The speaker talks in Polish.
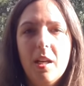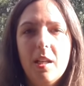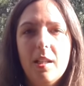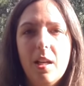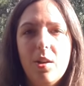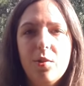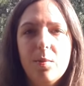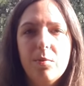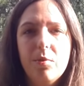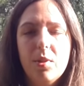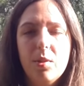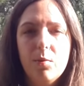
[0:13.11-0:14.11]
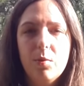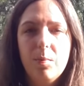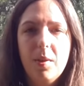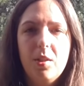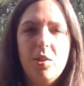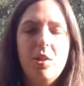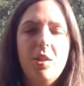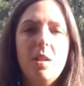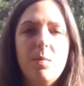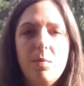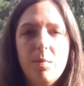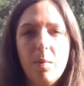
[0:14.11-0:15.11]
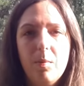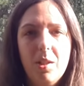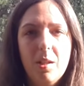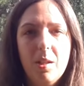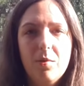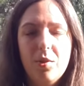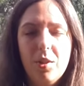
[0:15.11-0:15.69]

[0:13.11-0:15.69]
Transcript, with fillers: E, dla osób, które są tu pierwszy raz, przypominam,